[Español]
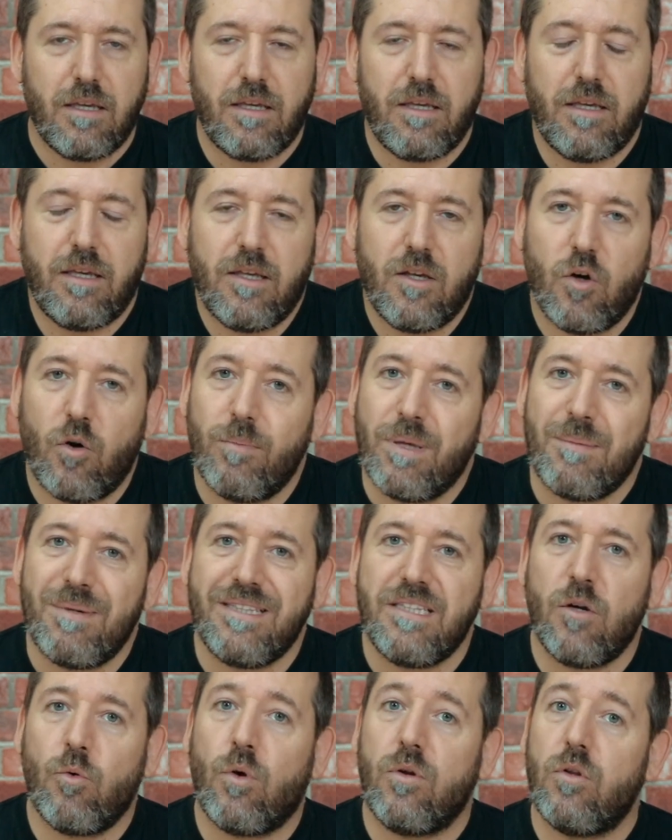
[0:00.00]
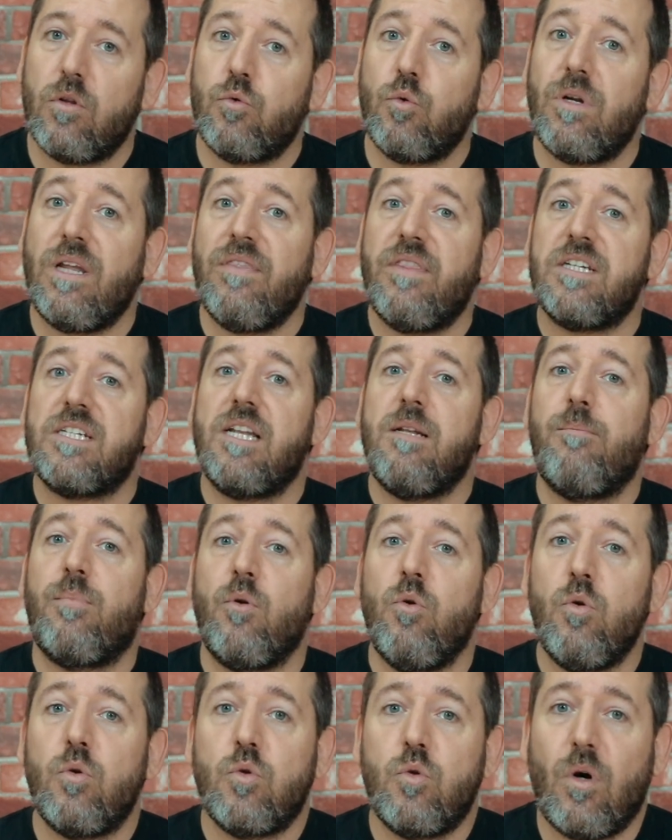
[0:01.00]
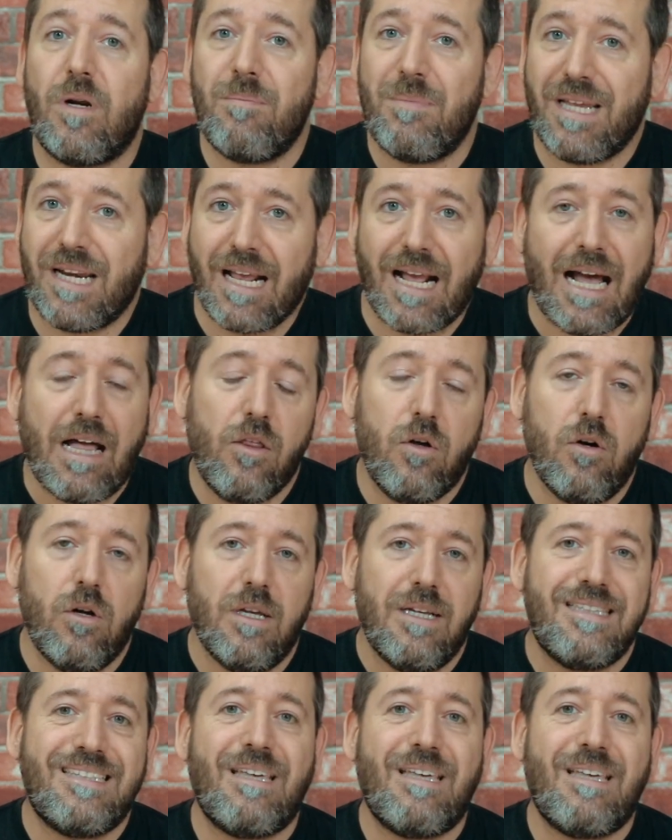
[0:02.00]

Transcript: eh, obviamente cuando tú lanzas el producto al mercado